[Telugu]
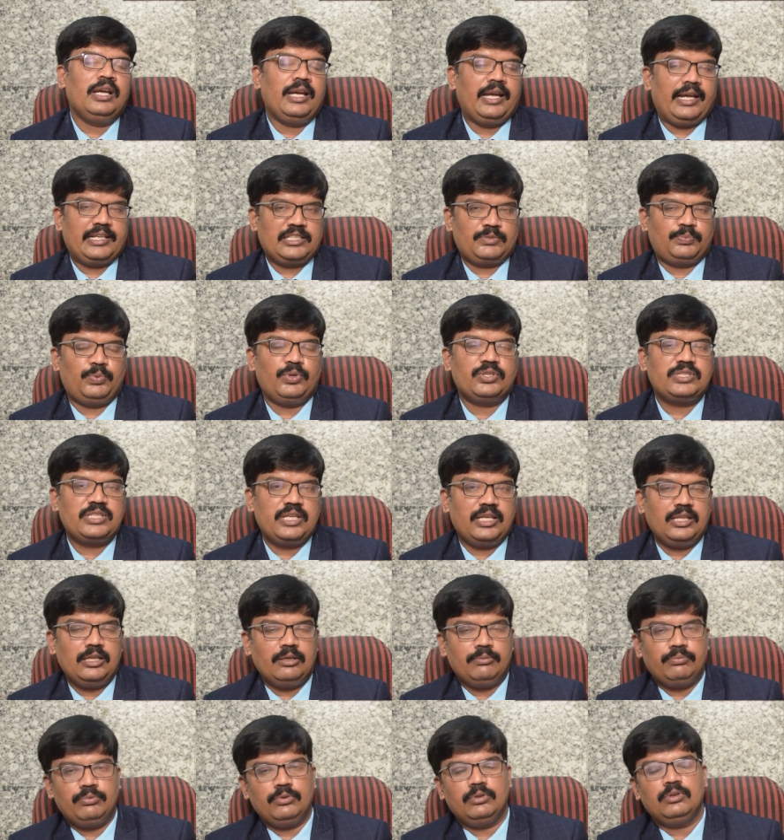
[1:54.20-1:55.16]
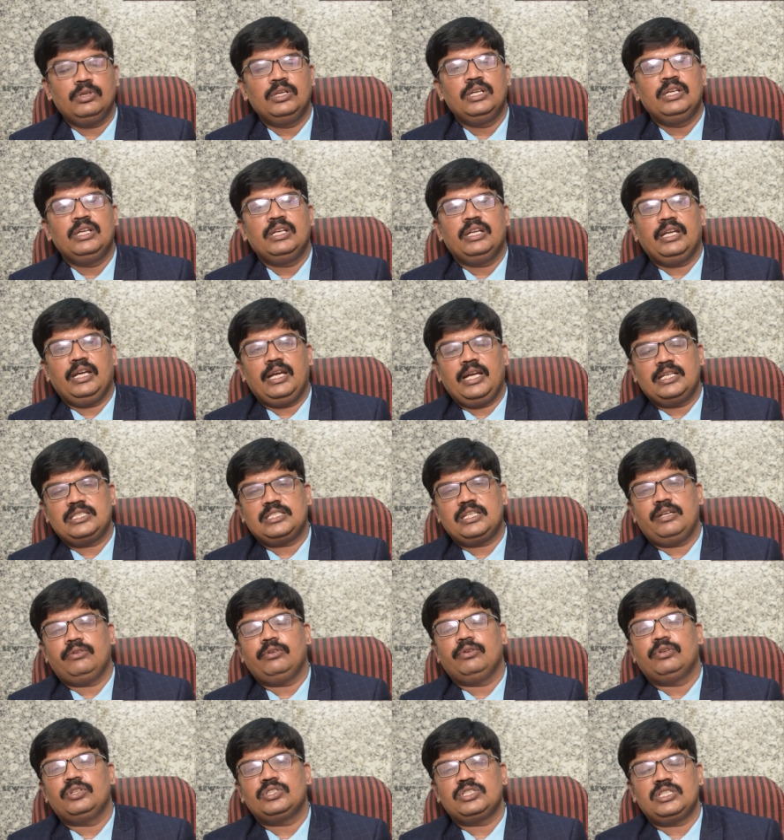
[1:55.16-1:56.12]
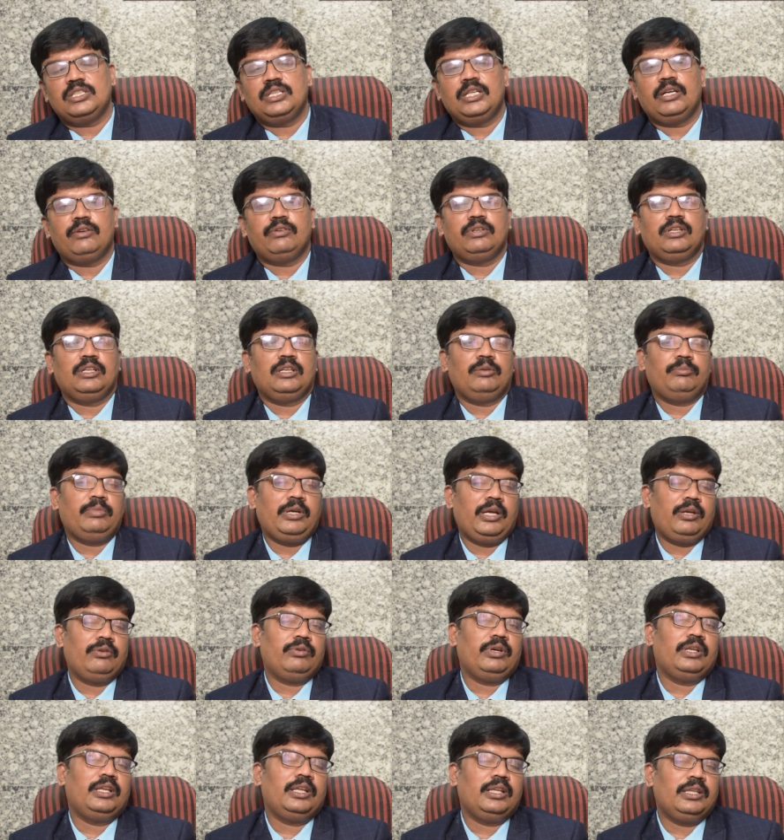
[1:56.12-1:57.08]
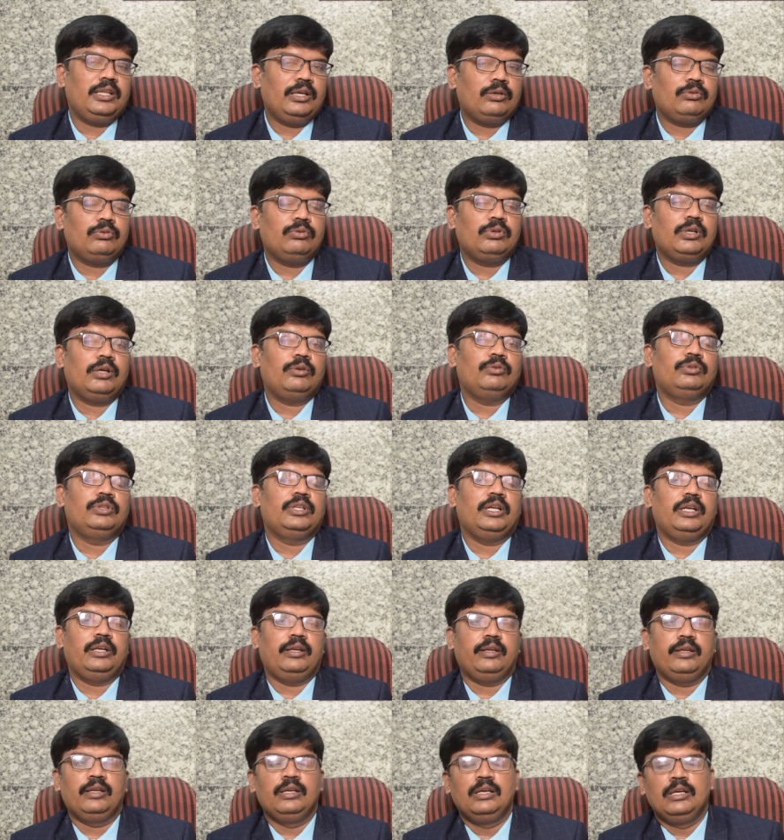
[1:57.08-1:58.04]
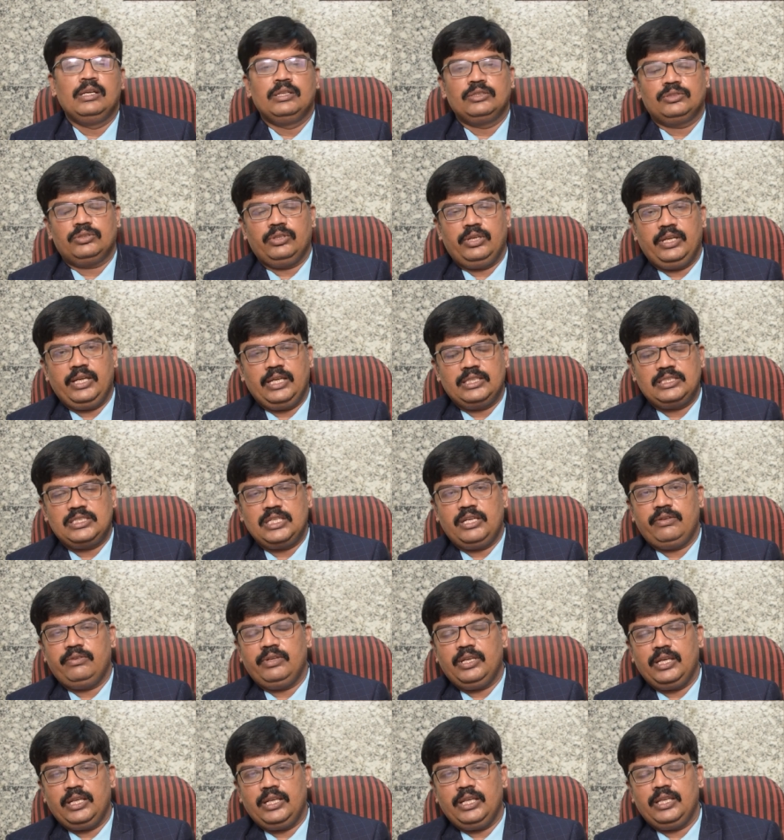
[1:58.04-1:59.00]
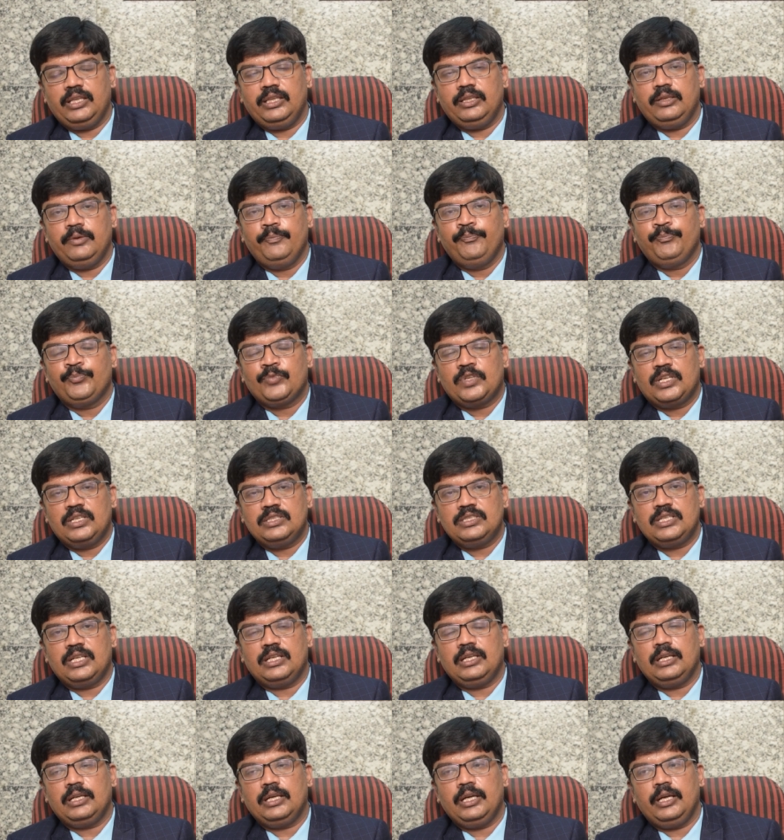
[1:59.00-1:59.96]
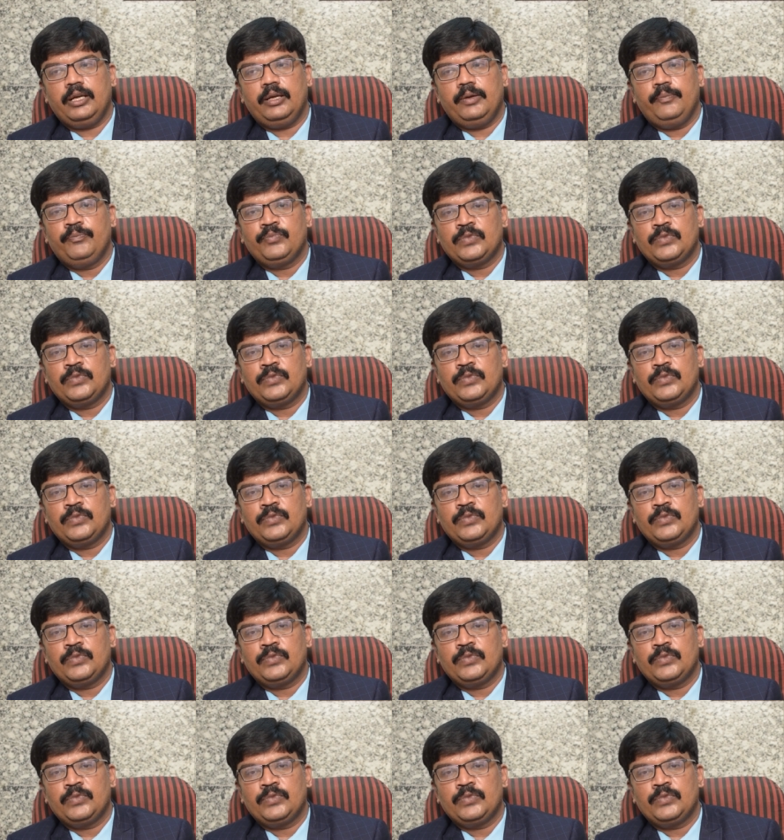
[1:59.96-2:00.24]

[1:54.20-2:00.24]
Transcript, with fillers: ఎక్స్పోజ్ అయినప్పుడు ఈ హెచ్ఐవి వచ్చిందేమో అనే భయం అనేది ఎక్కువగా ఉందండి సో హెచ్ఐవి అనేది జనరల్గా